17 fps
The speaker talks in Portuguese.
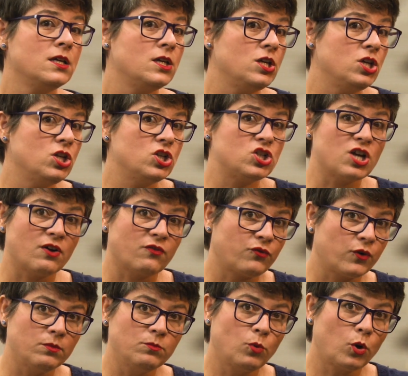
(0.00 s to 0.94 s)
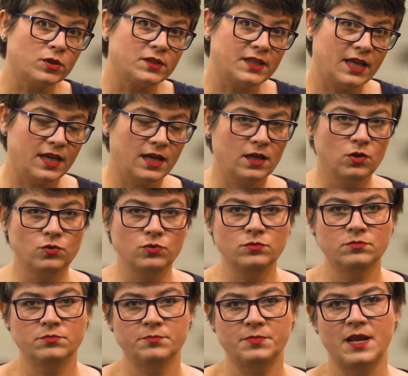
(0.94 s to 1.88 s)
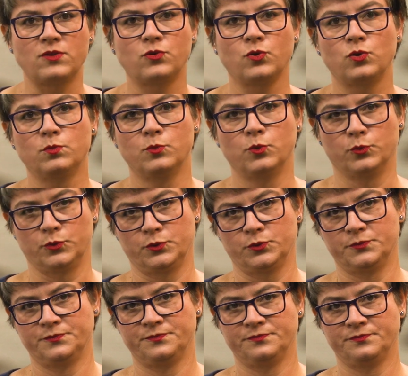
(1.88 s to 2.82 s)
que já foi modelo para todo mundo.